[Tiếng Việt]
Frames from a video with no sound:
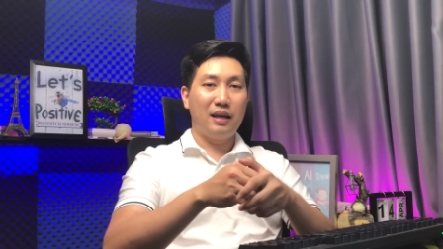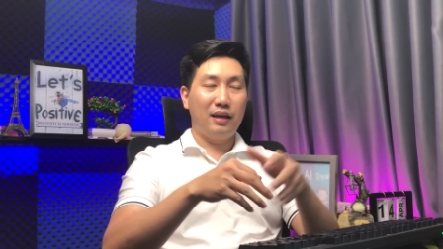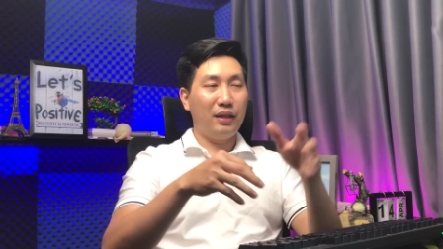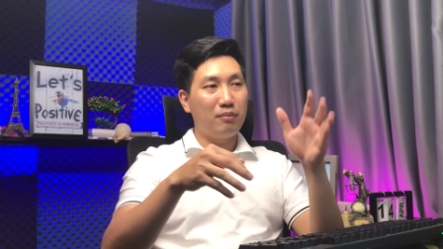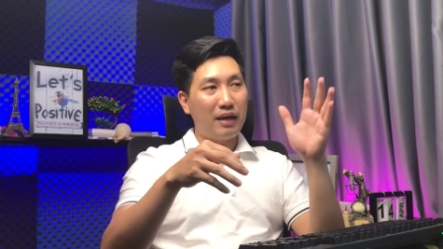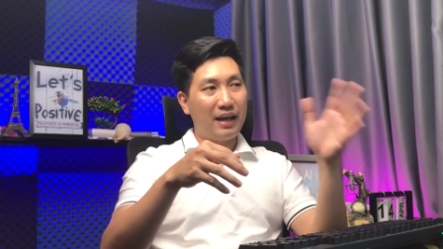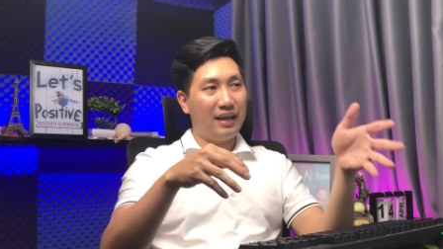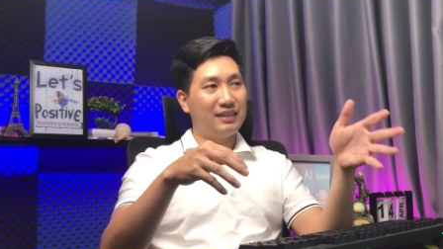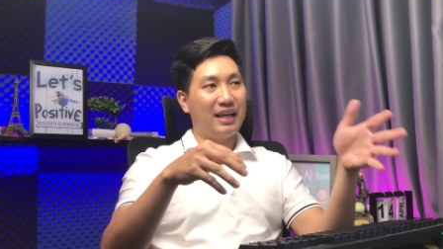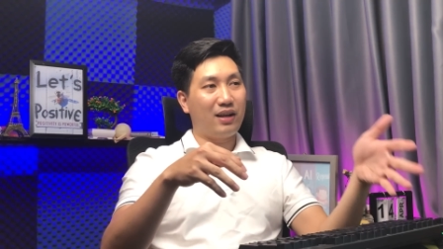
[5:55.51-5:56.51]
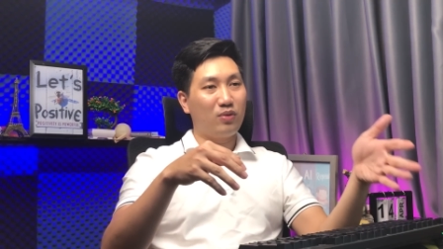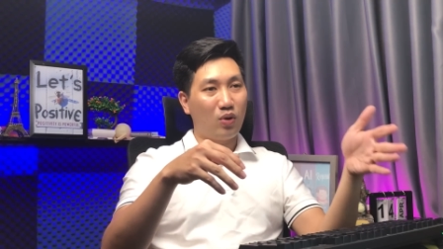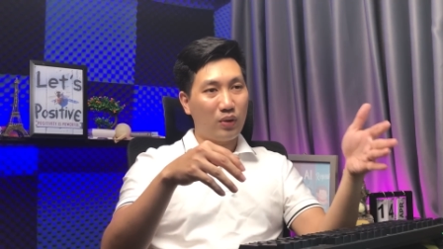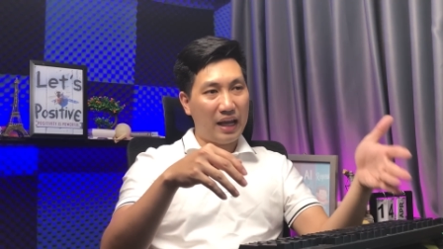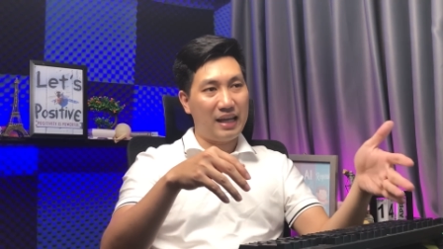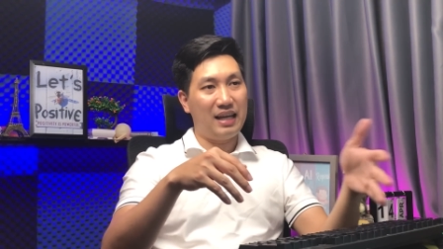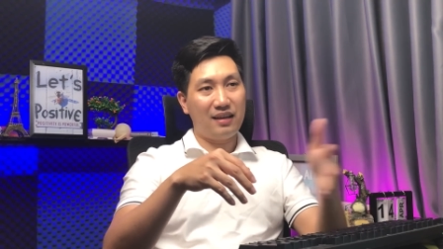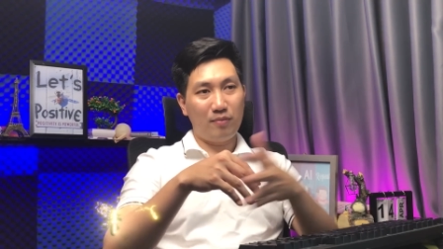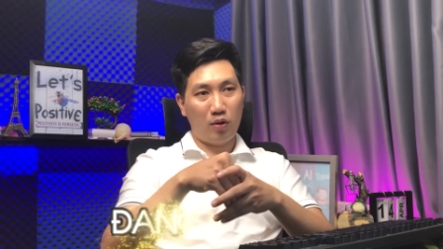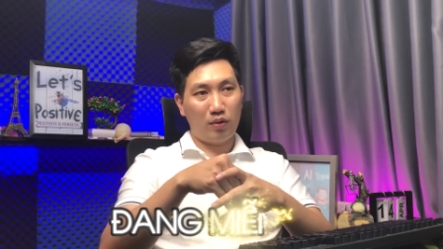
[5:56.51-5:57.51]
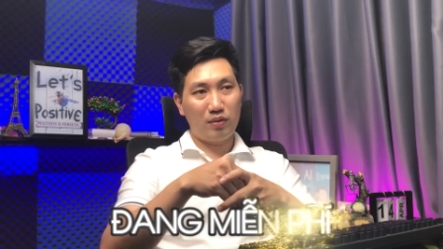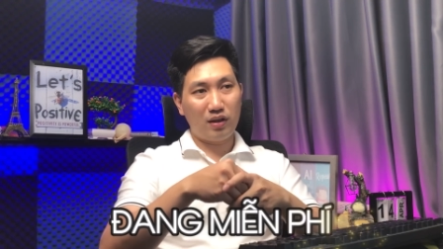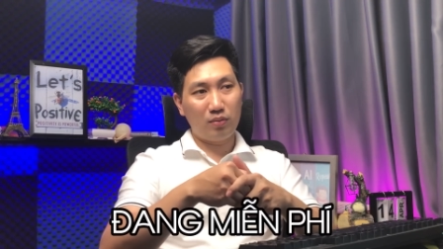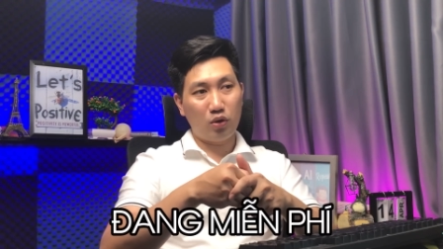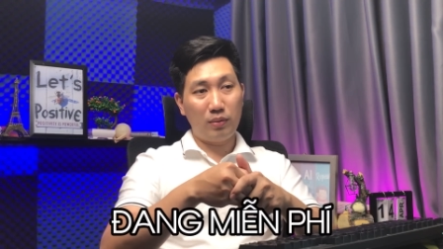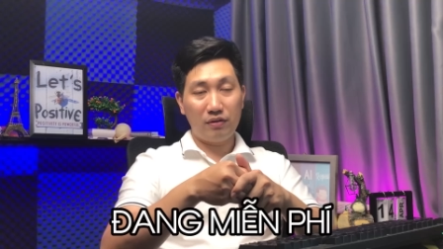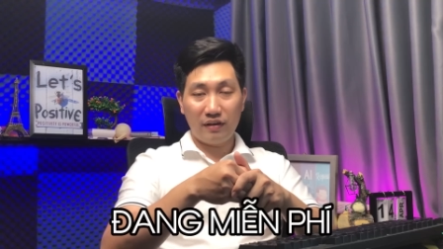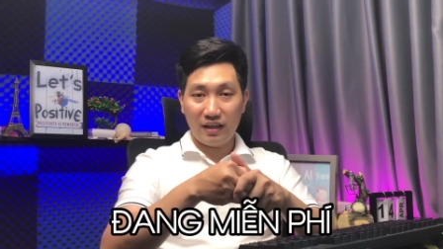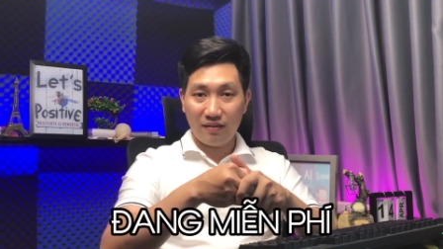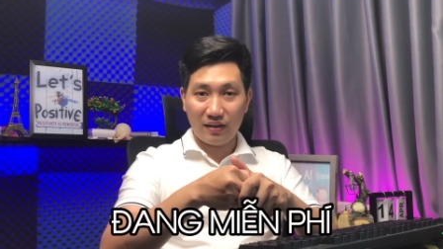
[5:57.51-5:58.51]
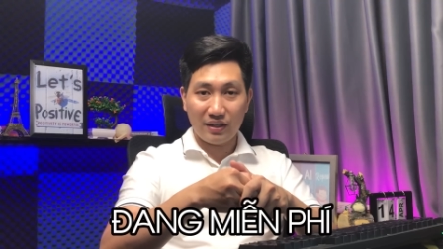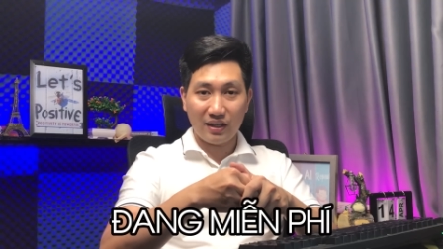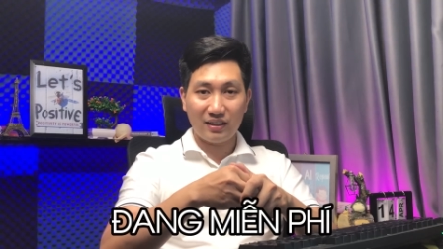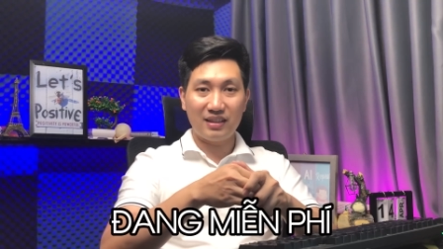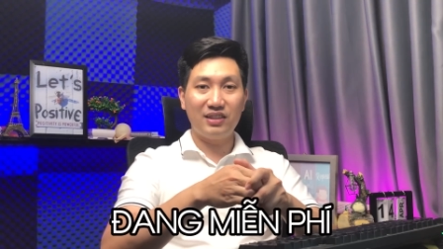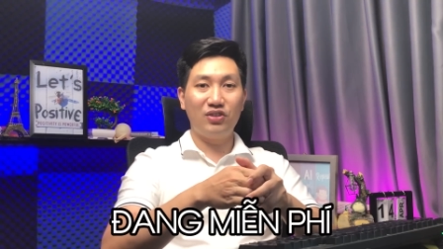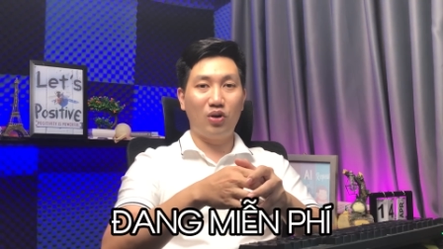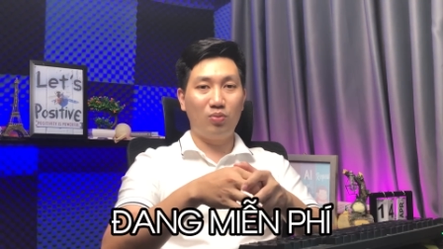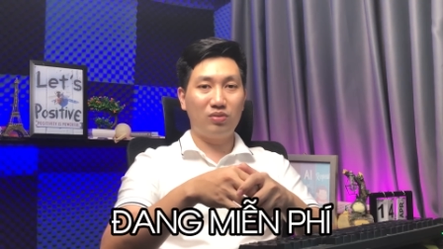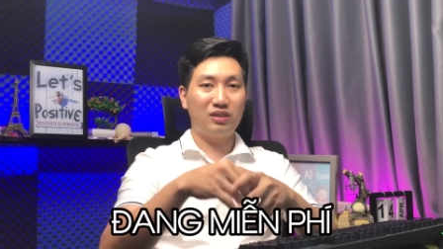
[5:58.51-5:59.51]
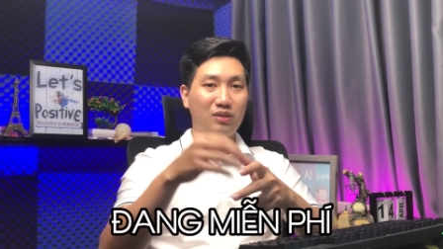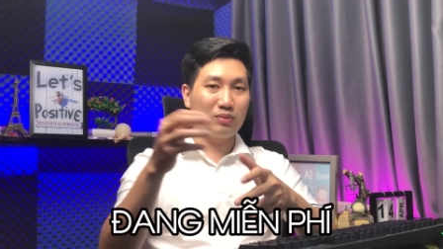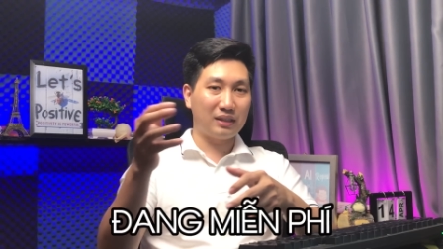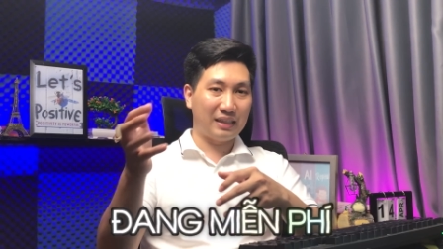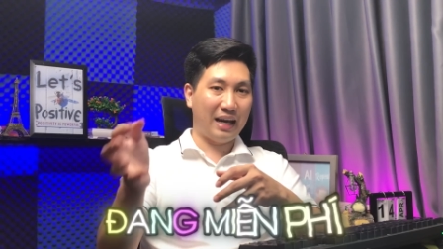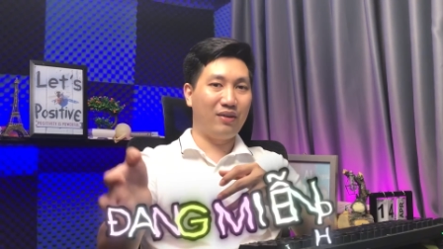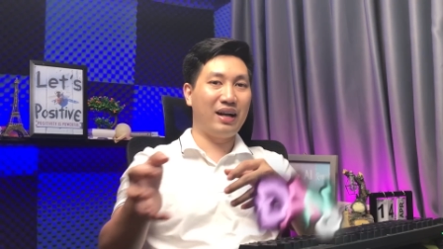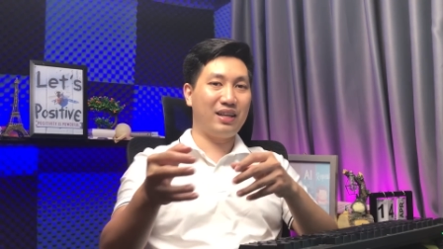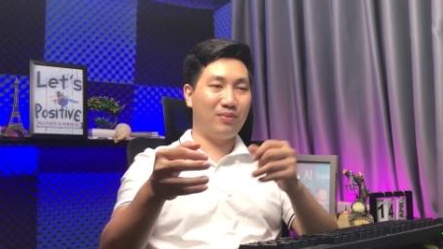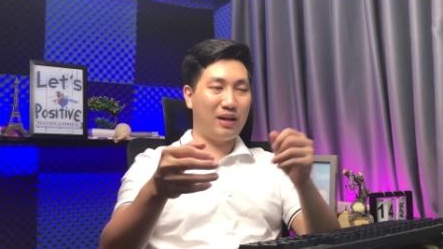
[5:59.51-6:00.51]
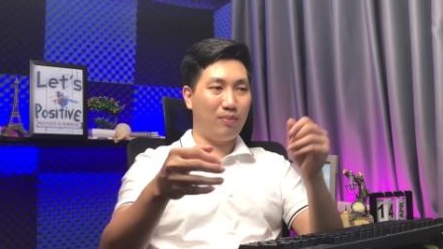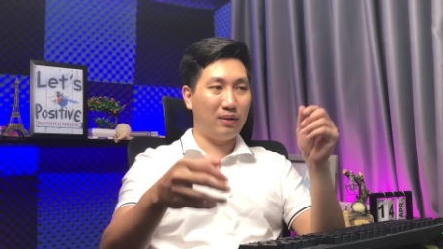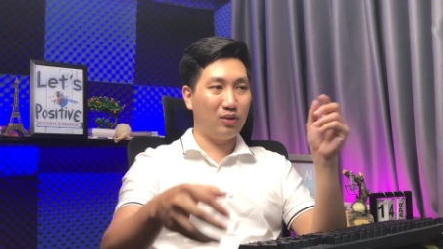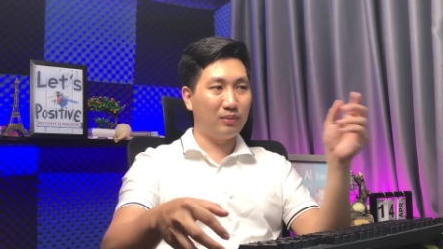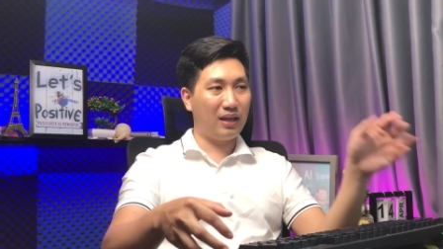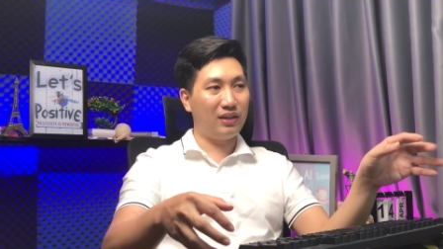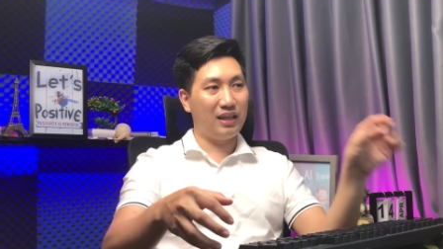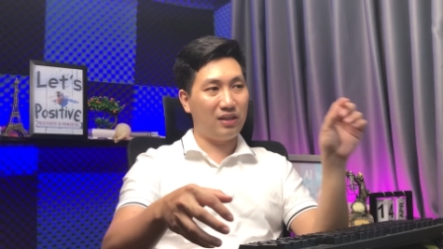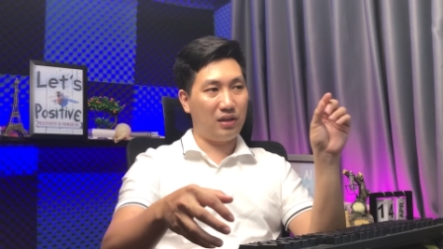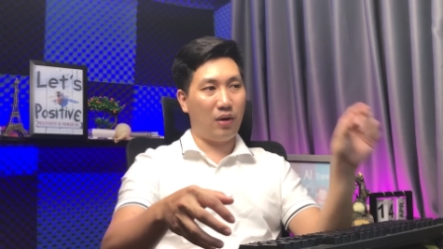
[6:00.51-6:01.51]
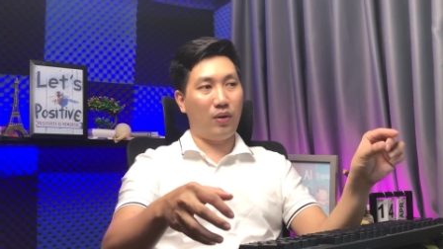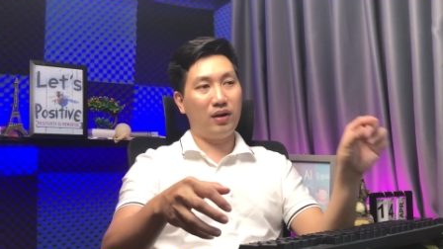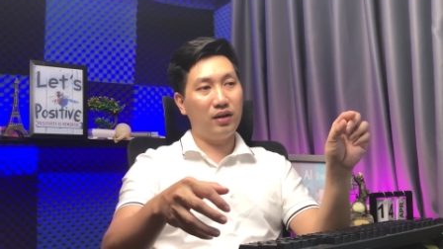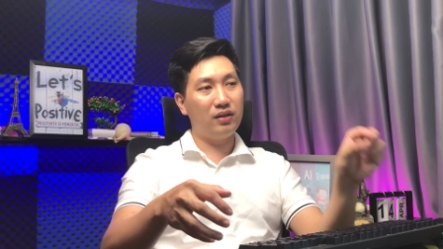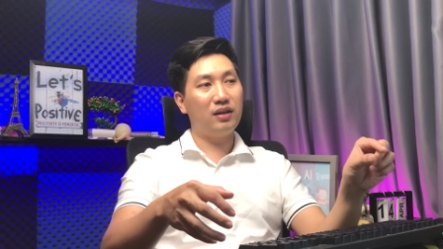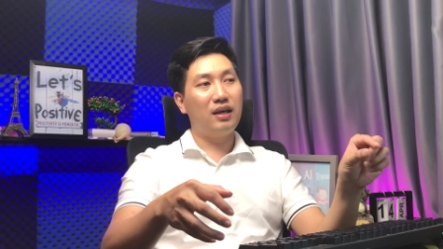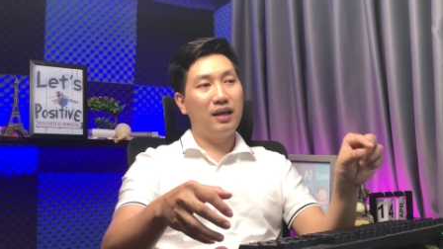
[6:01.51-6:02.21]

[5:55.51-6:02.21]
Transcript: nhưng mà hiện tại công cụ này là một trong những công cụ miễn phí và anh chị có thể sử dụng chúng ta tạo ra dòng đọc mà chúng ta có thể chọn được